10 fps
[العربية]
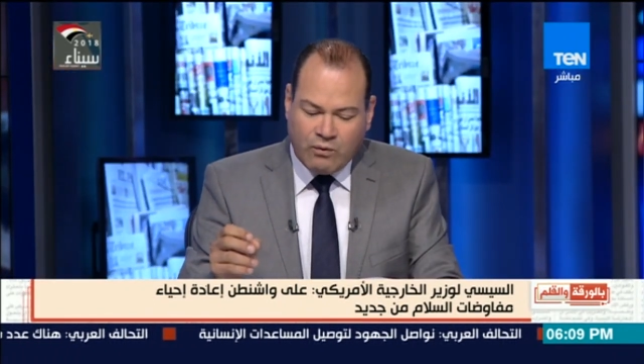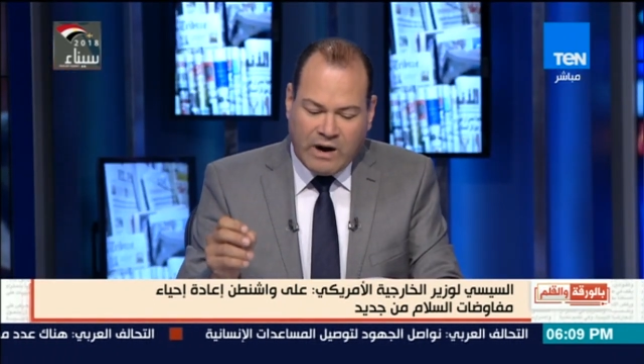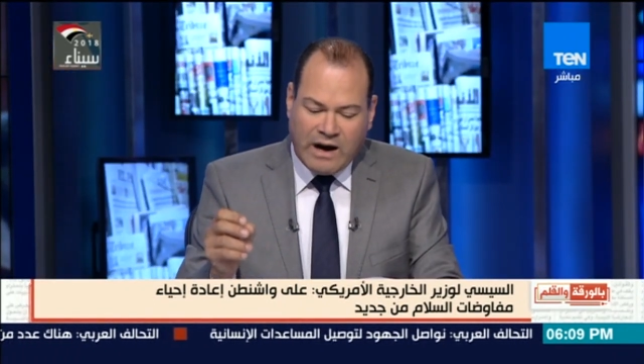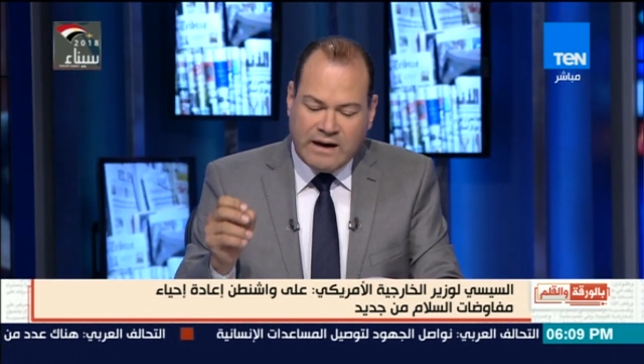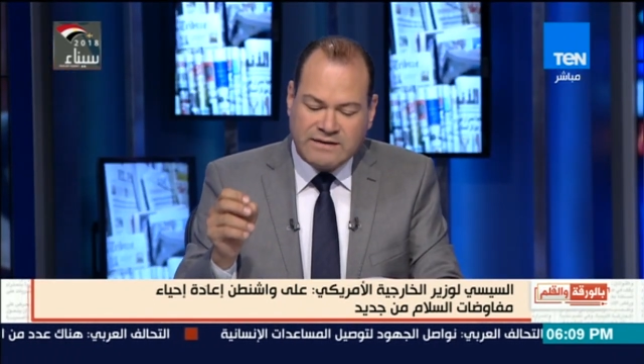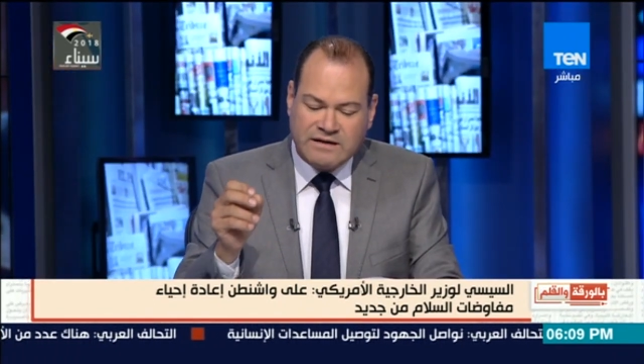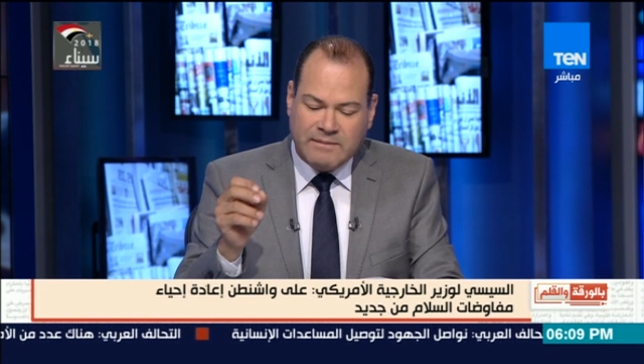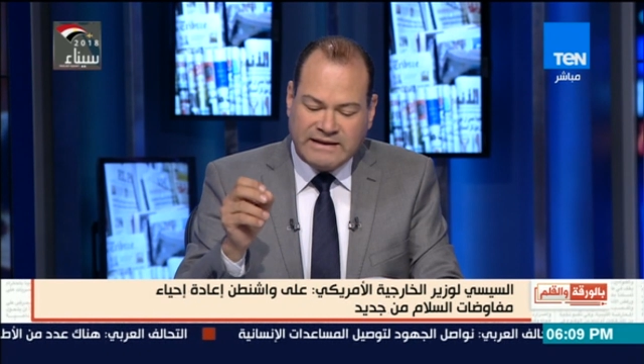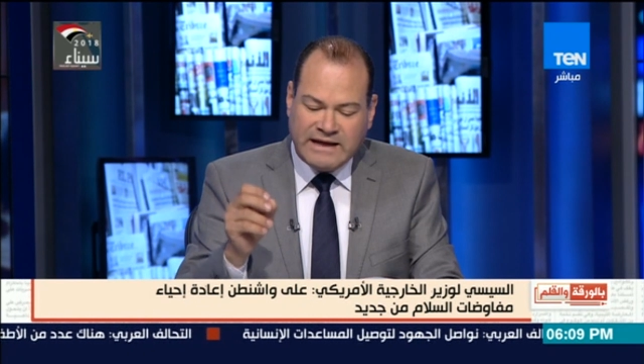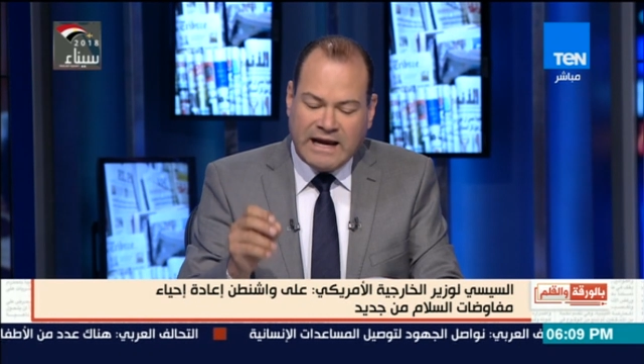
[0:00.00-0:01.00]

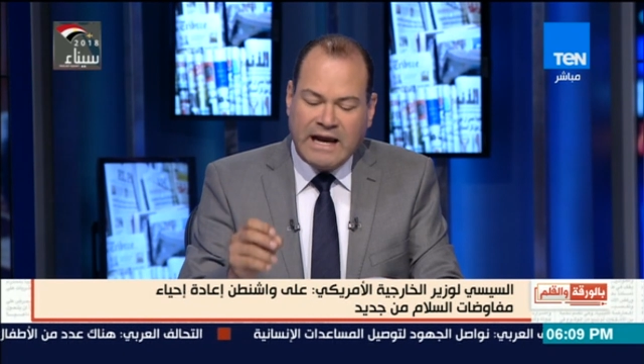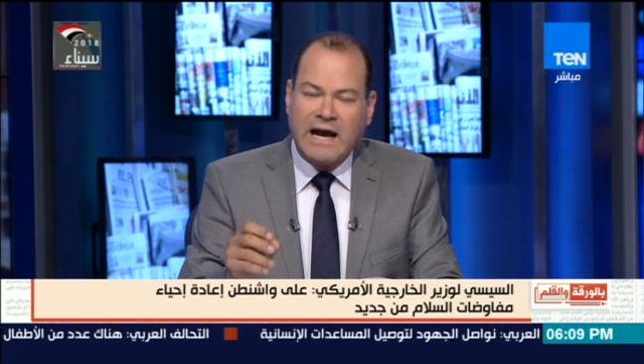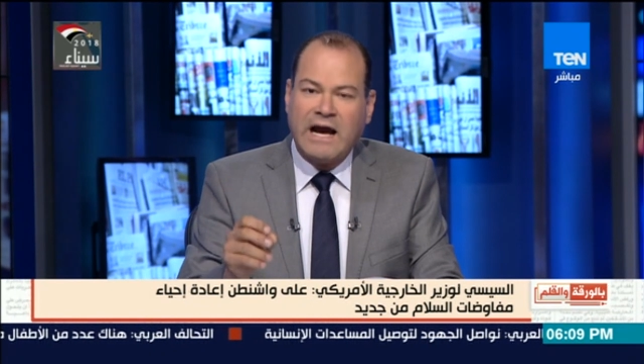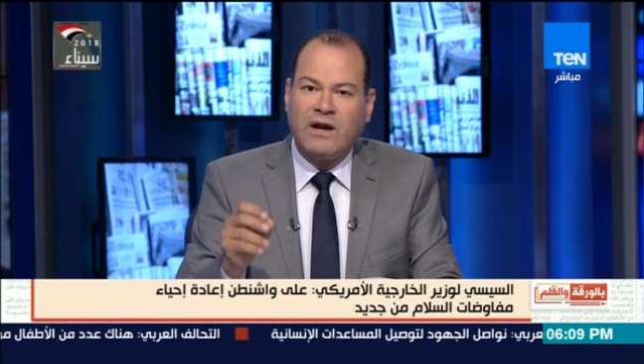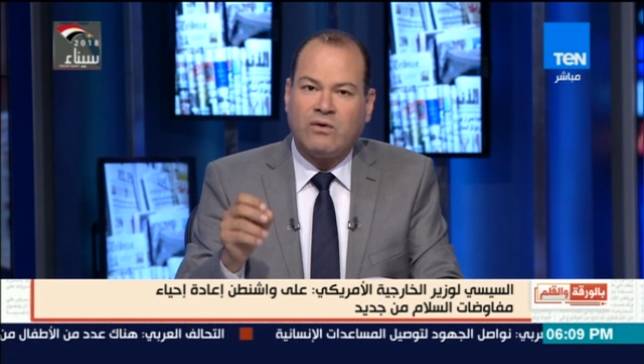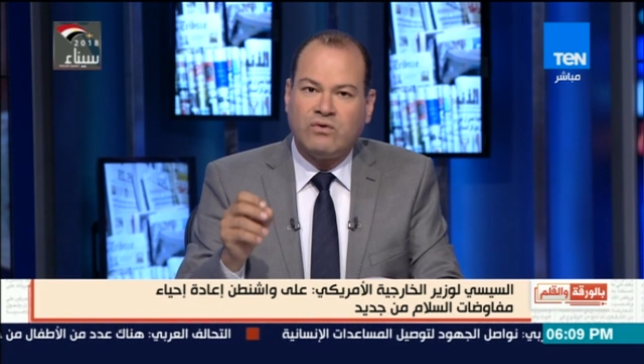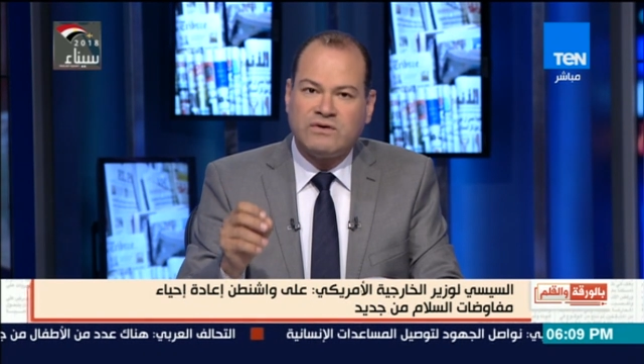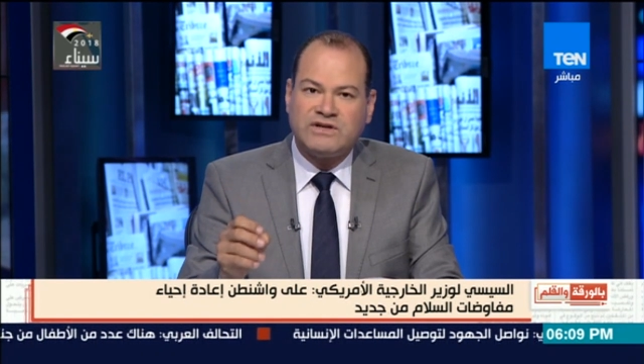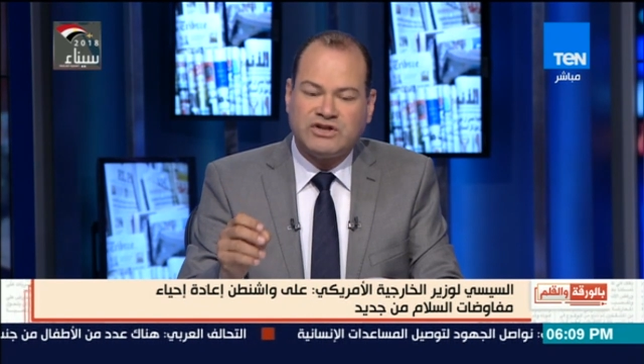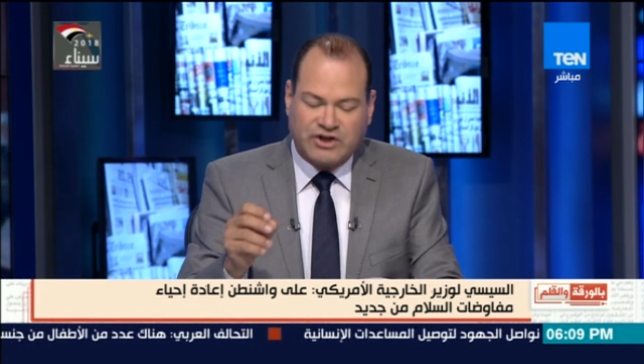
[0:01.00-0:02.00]
وعاصمتها
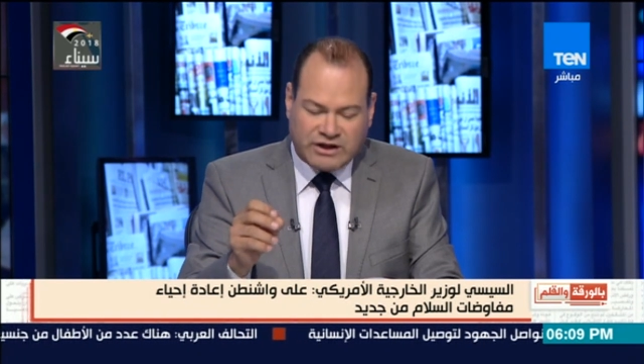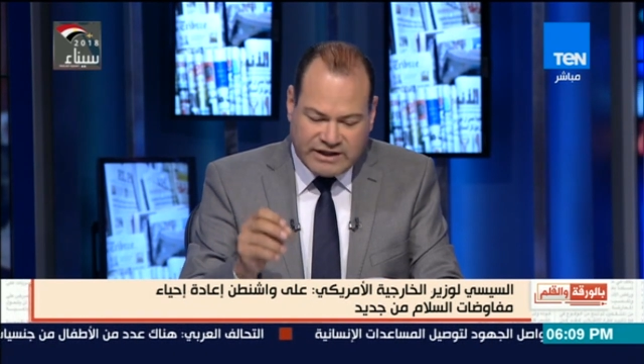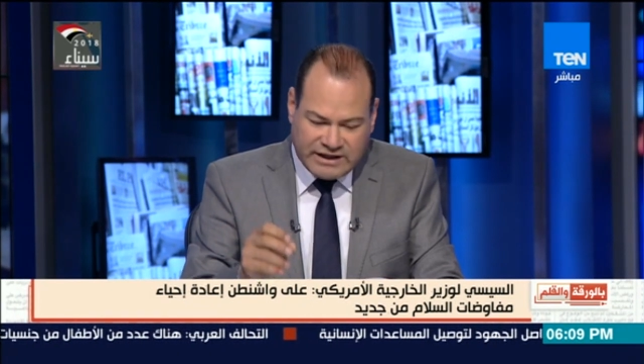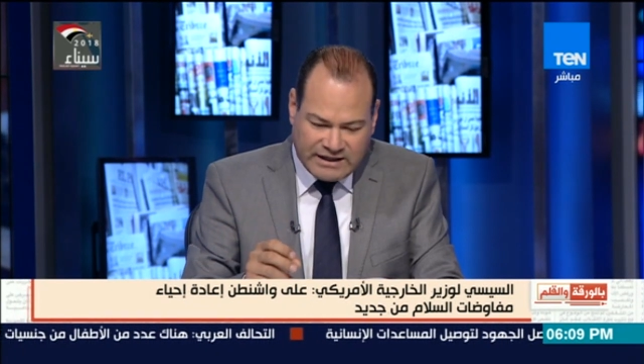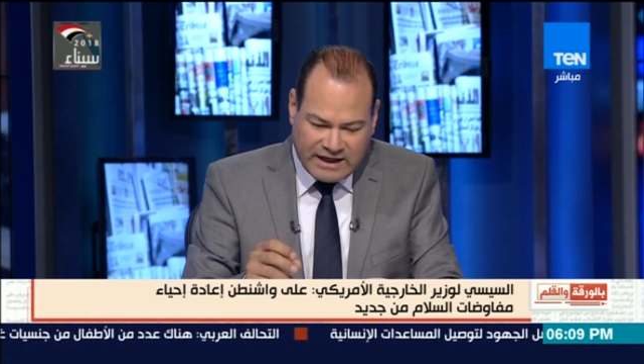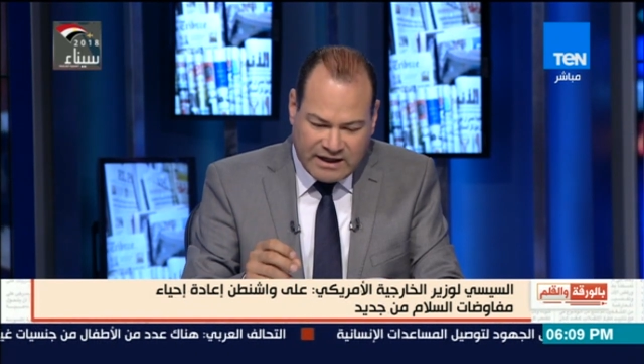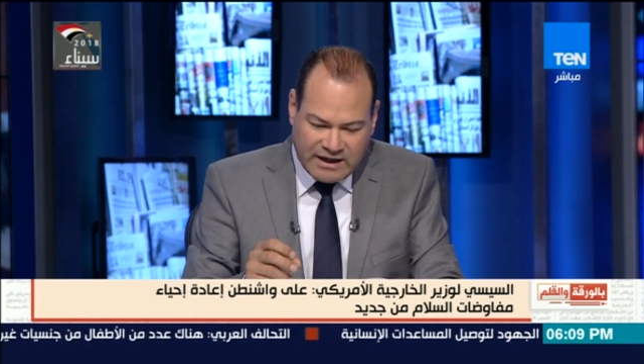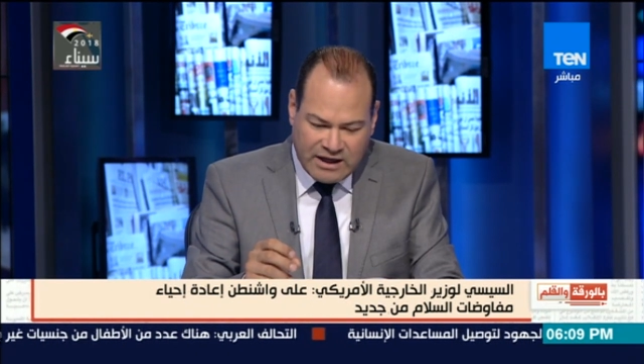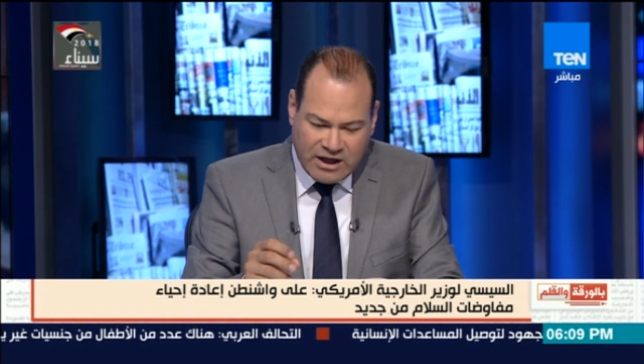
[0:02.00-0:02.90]
القدس الشرقية